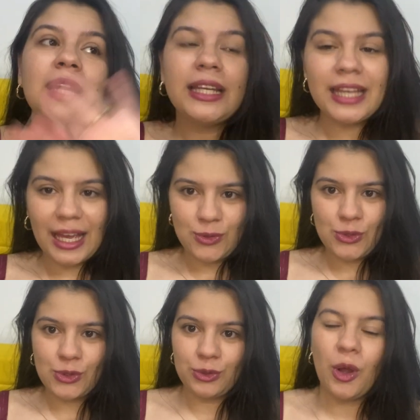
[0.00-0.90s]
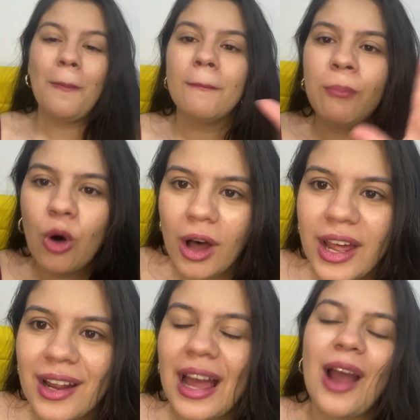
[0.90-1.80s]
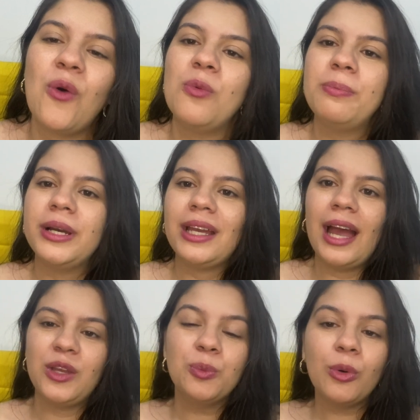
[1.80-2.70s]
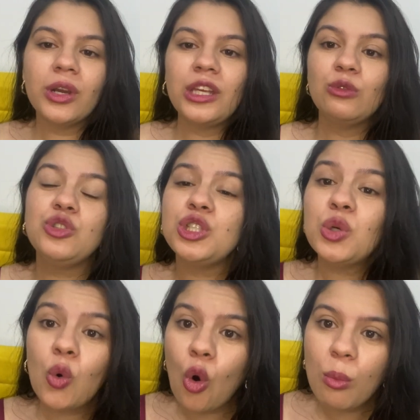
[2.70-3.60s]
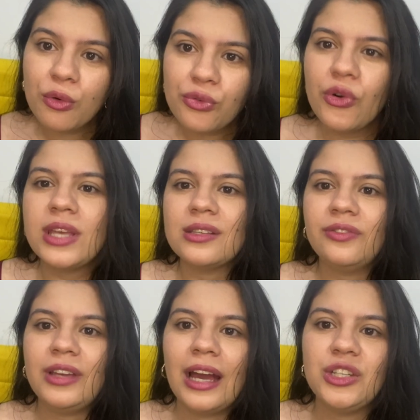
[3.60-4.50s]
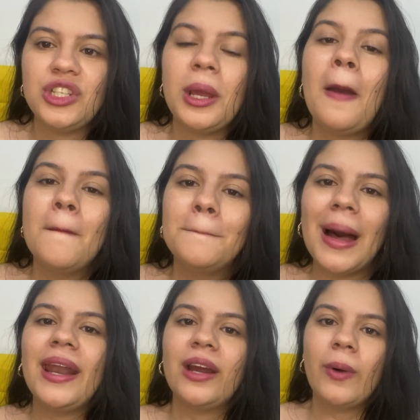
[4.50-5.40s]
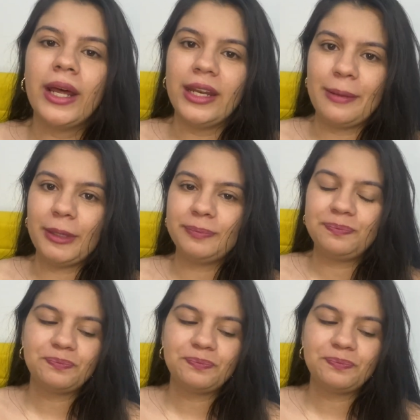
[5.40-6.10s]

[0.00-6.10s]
E é isso. Então bora acompanhar aí um pouquinho de como foi essa viagem para Guararema.